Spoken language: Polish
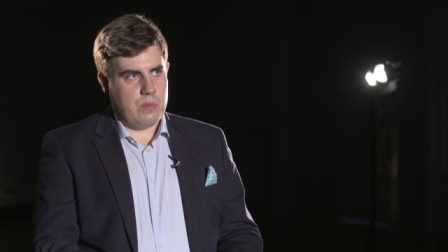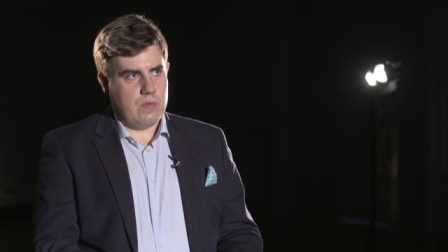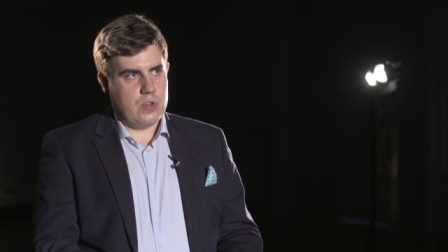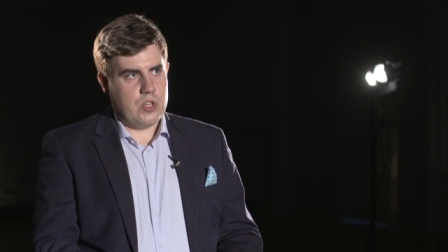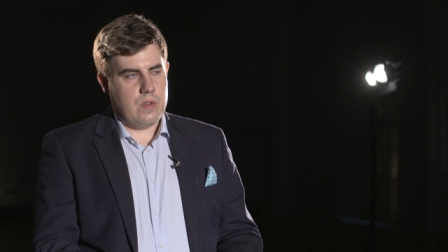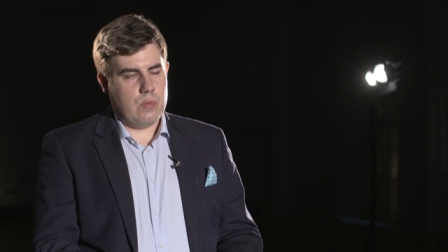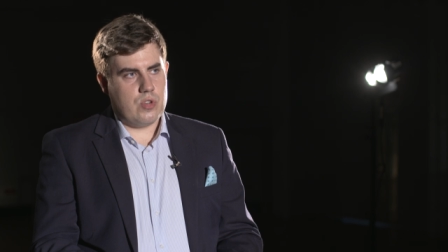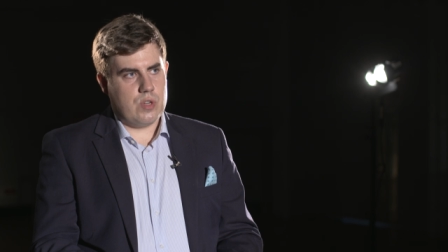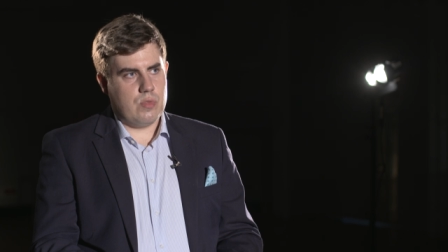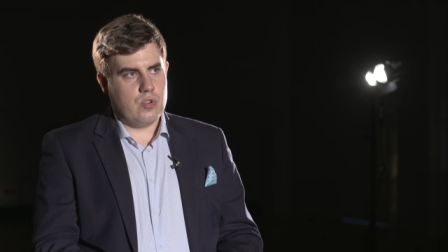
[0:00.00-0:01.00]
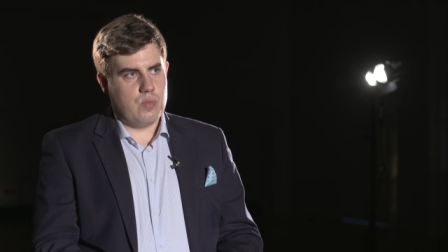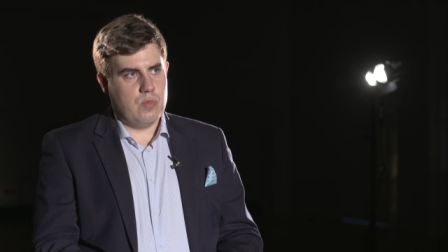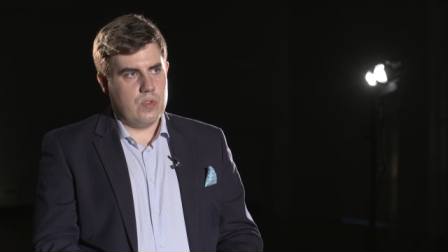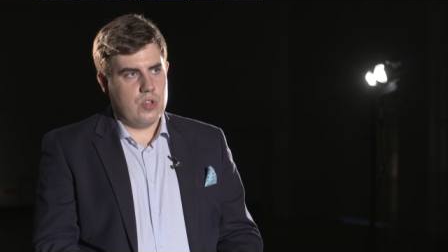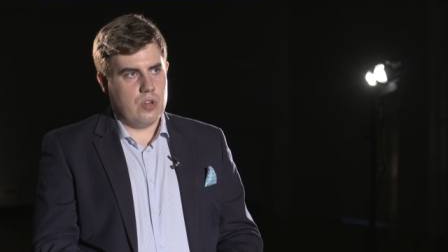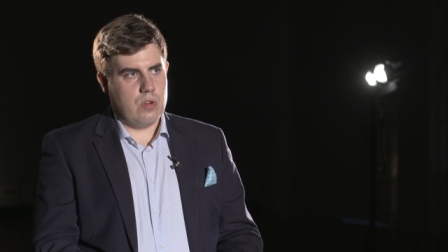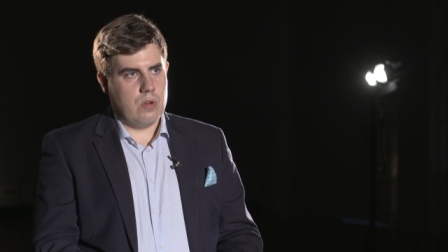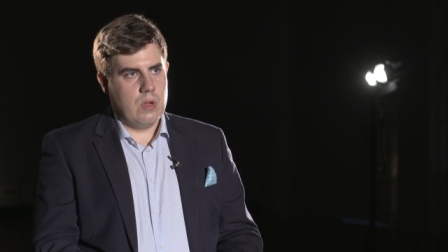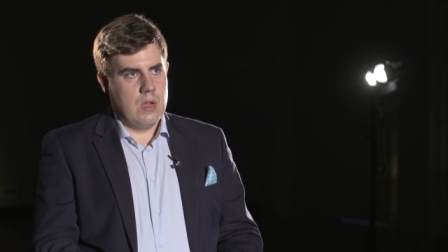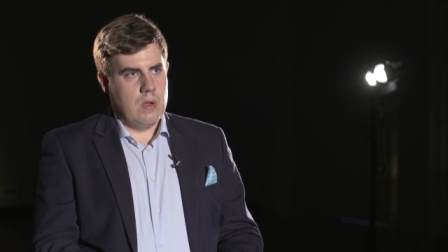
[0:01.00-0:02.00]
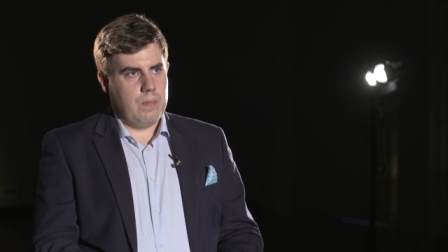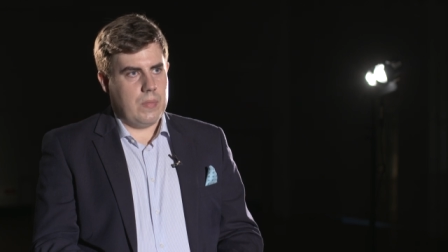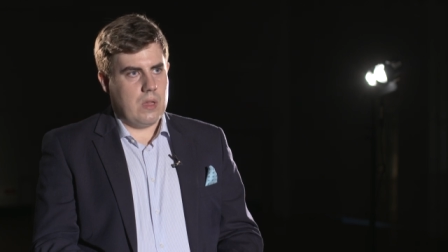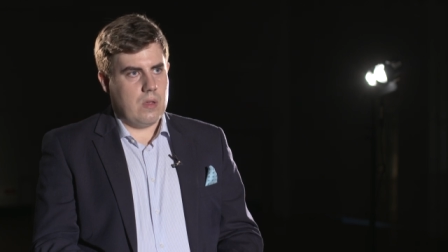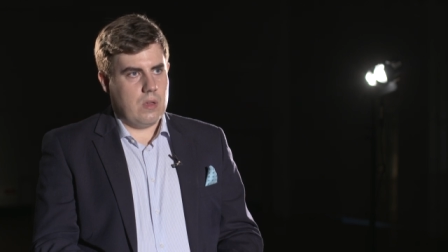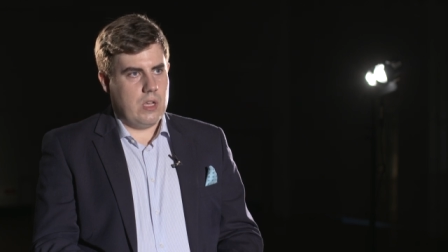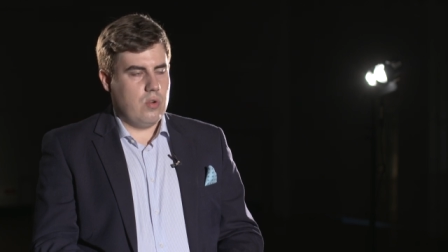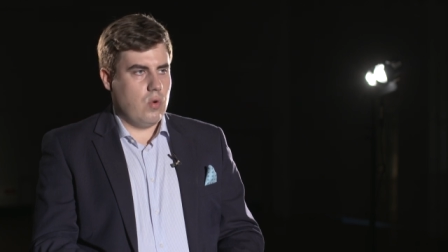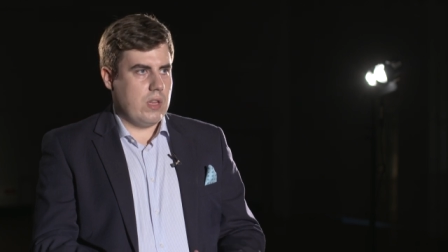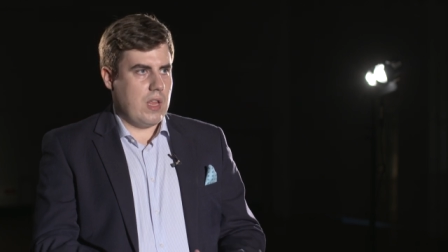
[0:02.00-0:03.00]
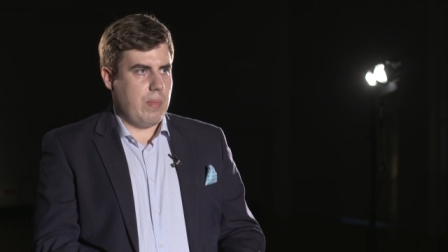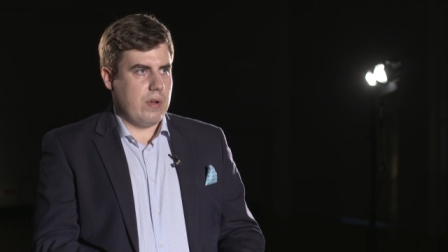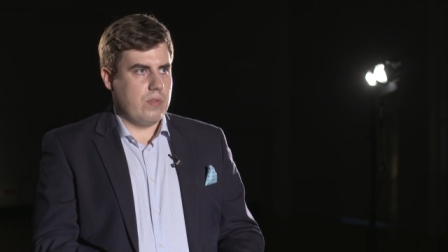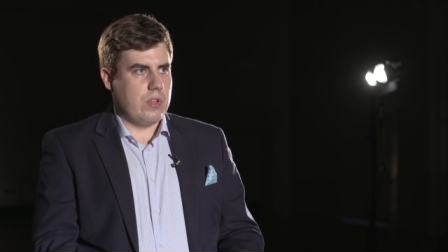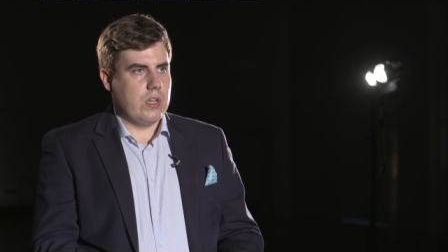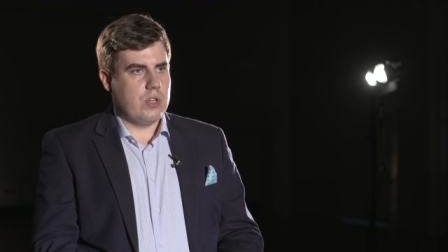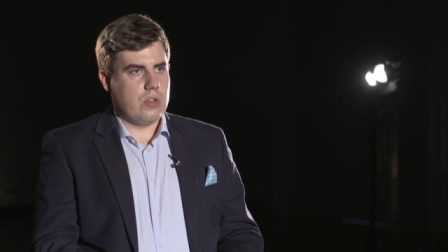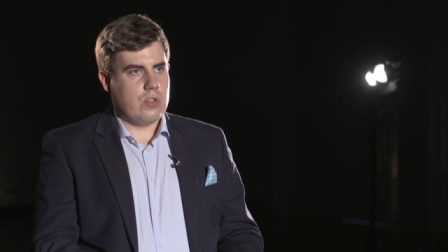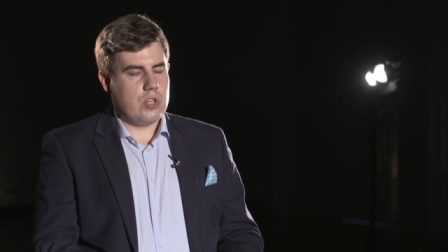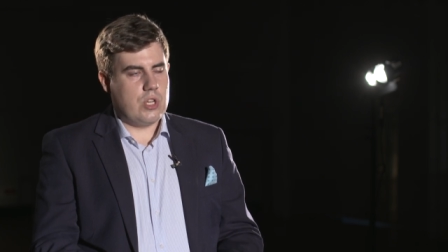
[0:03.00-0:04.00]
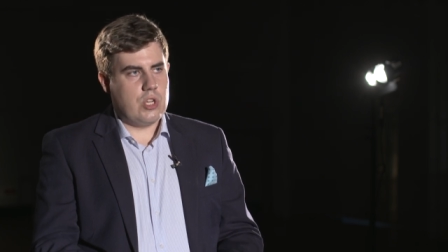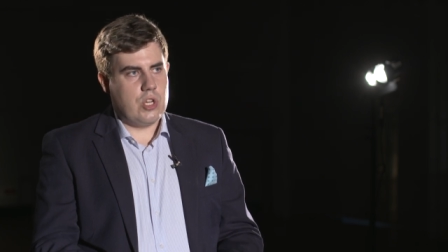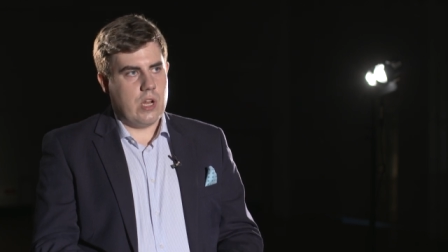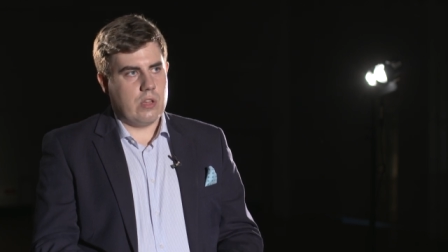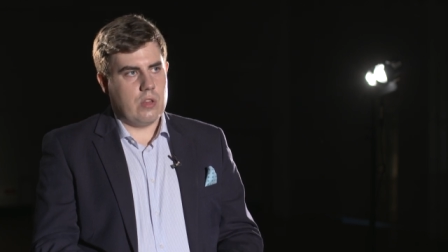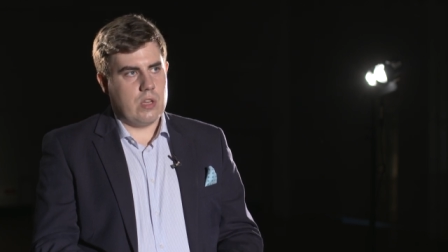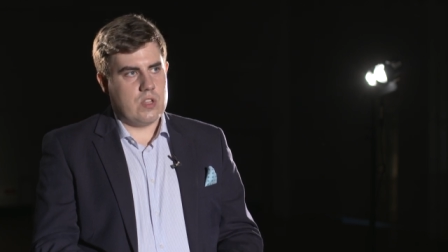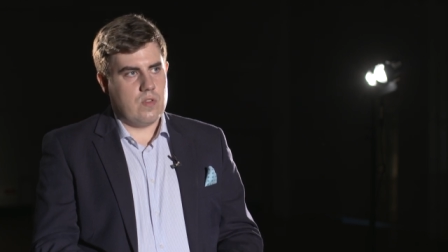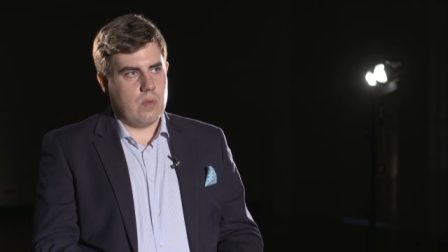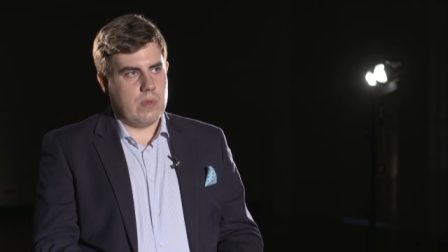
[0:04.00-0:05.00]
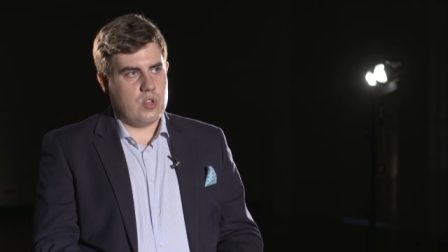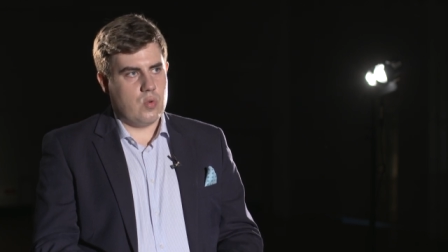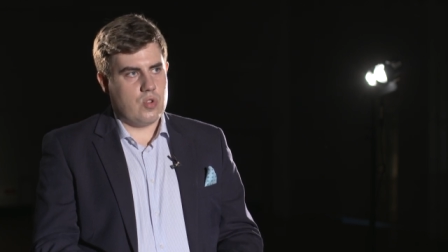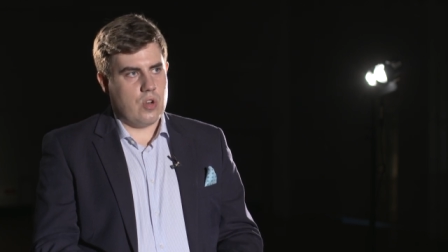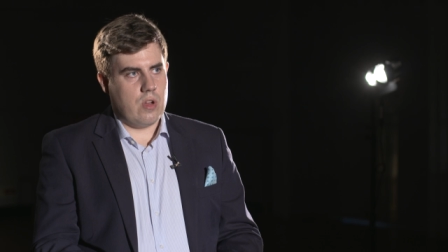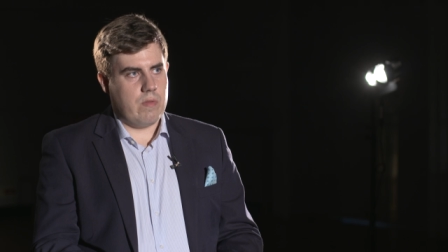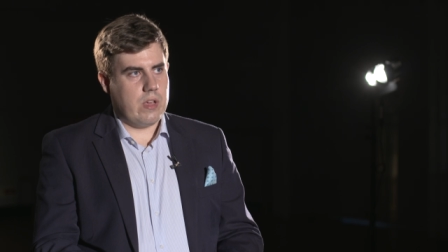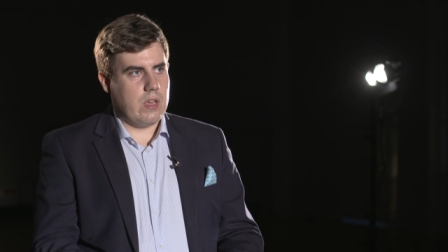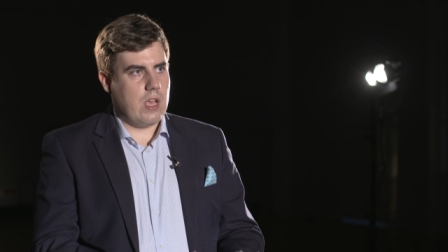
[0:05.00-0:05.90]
Bo właściwie możemy już mówić o kilku etapach, wydaje się. 30 lat od transformacji ustrojowej.